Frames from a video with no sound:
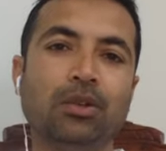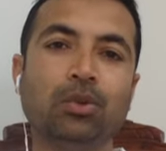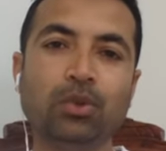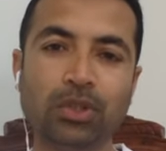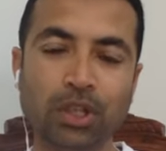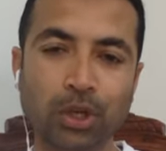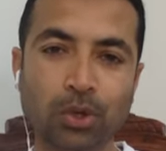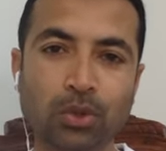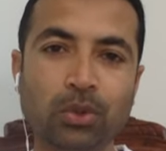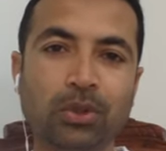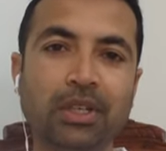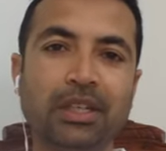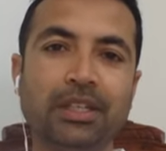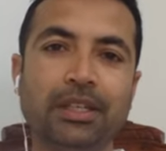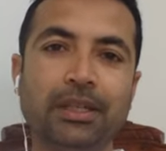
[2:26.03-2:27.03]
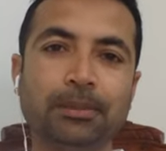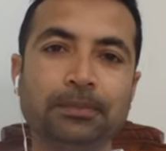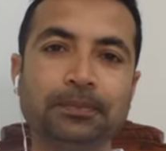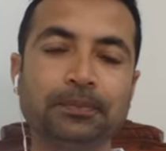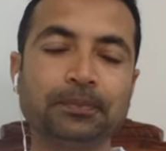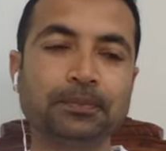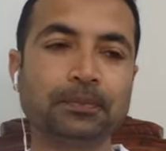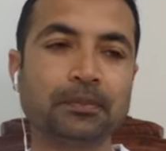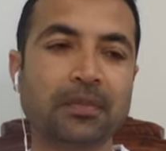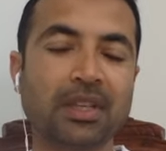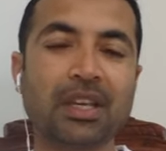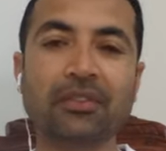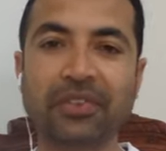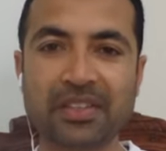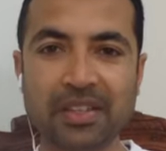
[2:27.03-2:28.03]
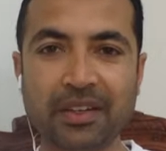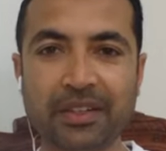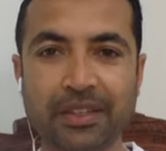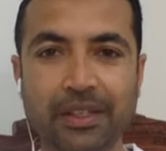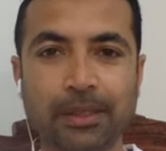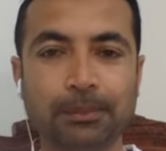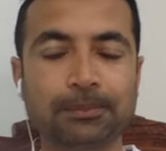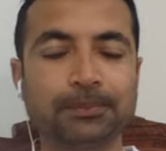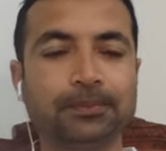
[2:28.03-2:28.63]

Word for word: उनके लोगों के लिए एक फैसिलिटी है